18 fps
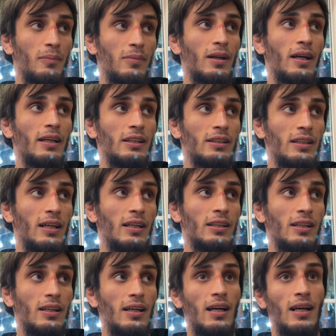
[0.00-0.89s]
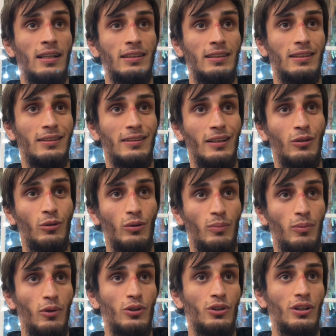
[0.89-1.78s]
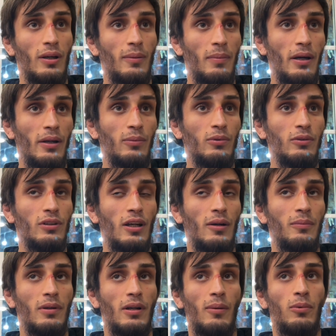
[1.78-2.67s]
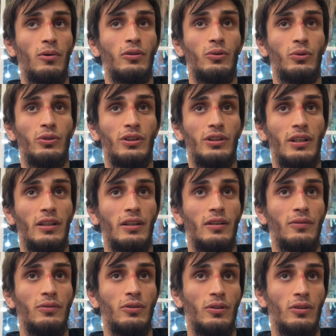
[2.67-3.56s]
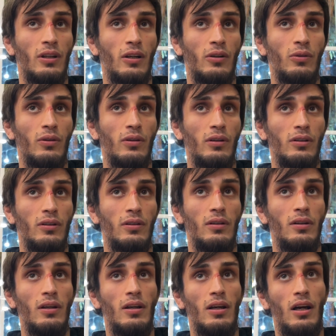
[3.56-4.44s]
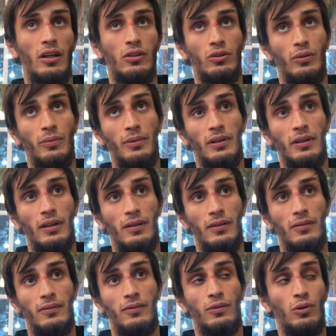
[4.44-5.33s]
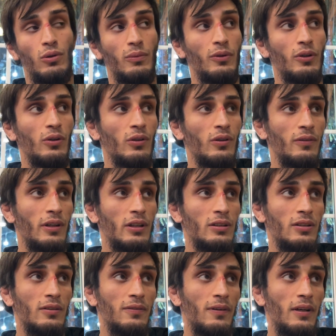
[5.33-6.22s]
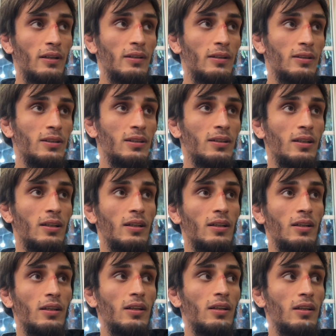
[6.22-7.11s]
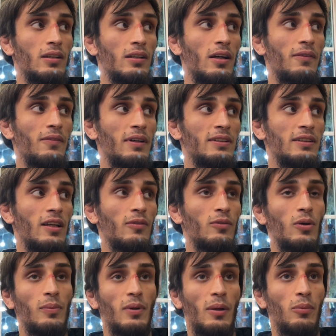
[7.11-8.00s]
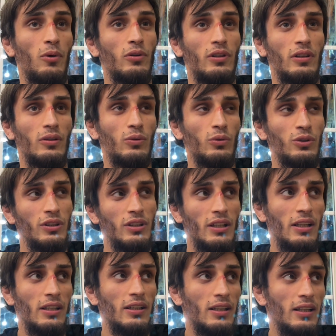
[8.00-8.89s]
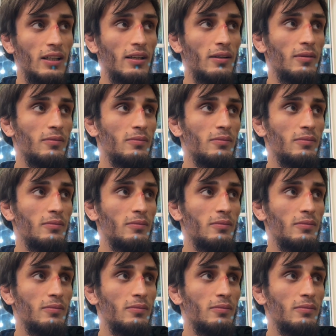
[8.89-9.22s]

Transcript: конечно, акцент делают больше на борьбу, там работал в стенке, все такое. Особенно в клубе Universal Fighters. Там в основном работает у стенки.